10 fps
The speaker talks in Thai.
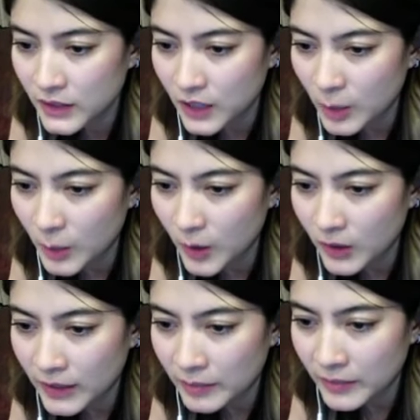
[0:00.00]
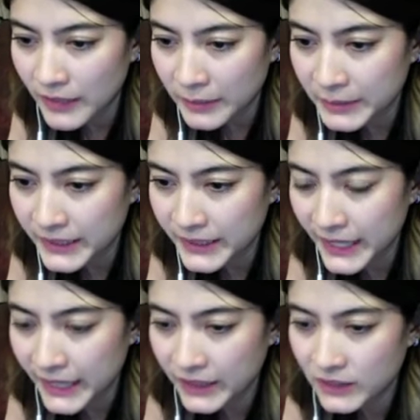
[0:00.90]
เขาบอกกำไรผีแด
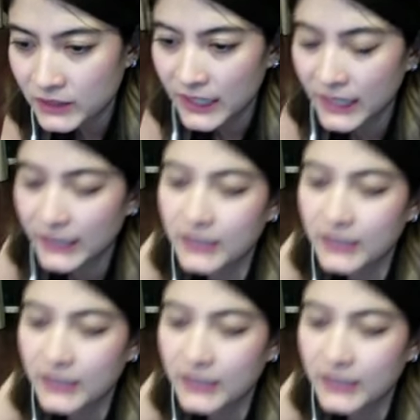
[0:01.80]
งคืออะไร